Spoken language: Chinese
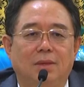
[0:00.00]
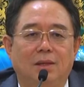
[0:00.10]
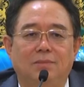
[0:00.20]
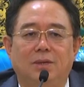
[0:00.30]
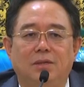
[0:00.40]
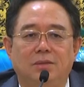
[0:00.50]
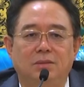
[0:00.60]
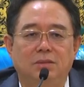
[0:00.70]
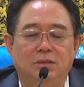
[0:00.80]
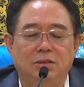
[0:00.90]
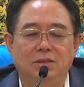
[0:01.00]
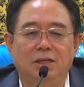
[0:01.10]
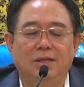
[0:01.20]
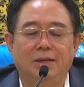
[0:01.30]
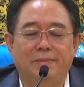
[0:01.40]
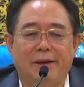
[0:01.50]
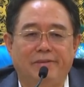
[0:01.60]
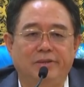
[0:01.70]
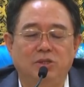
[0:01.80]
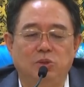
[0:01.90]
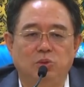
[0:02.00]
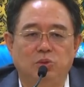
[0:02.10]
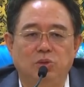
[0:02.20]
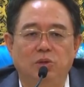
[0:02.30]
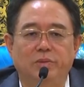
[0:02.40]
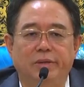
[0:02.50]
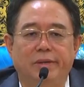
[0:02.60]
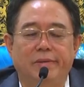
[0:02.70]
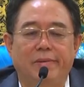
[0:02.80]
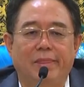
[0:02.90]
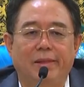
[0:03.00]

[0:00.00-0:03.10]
那么今天的百分之九十六的。